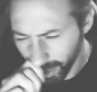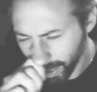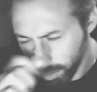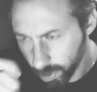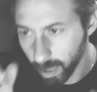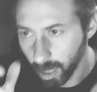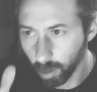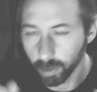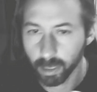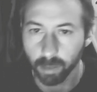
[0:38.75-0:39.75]
È così
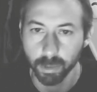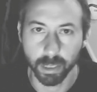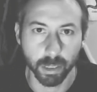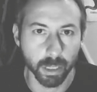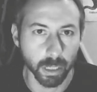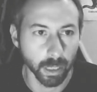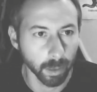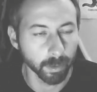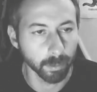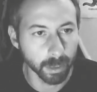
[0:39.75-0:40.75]
melodica questa sigla,
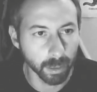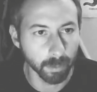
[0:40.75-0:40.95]
veramente